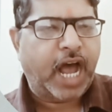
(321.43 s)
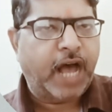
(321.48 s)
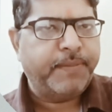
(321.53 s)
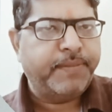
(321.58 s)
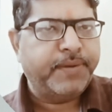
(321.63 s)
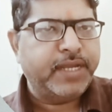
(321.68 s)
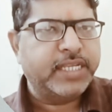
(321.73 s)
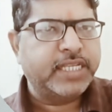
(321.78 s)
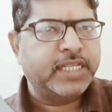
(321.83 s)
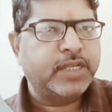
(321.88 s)

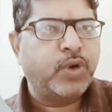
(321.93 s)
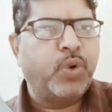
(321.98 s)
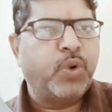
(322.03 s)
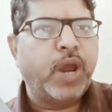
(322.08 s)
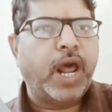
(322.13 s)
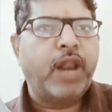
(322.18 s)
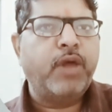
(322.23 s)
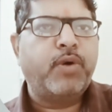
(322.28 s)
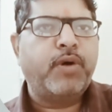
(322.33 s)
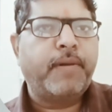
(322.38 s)
आप इस
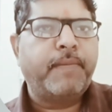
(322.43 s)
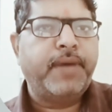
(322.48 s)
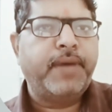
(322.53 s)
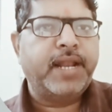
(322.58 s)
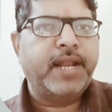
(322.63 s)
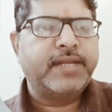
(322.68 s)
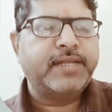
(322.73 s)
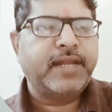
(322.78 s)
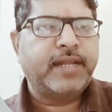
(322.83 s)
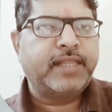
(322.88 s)
गुणानुक्रम
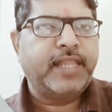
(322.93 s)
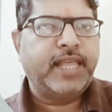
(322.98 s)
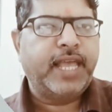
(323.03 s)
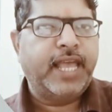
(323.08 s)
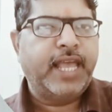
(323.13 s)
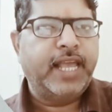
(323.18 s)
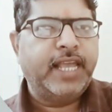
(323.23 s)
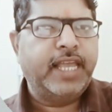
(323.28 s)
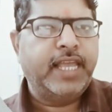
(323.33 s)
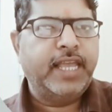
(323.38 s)
में रख
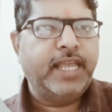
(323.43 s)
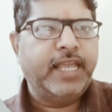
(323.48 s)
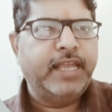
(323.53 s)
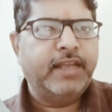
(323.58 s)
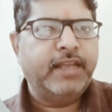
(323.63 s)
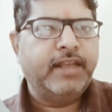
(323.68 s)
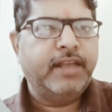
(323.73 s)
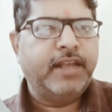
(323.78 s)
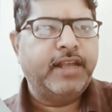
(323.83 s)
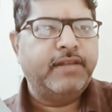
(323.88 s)
सकते हैं कि
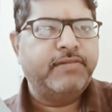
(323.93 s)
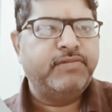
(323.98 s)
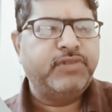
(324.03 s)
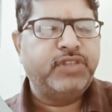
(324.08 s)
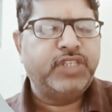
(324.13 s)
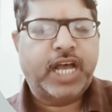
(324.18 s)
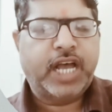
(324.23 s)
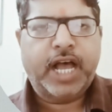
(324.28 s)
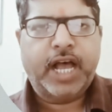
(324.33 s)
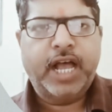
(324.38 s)

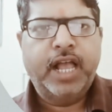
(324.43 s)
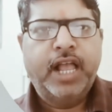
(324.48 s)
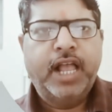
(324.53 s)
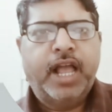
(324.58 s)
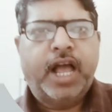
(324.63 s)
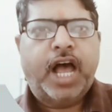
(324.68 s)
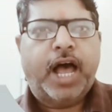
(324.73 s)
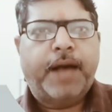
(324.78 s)
जहां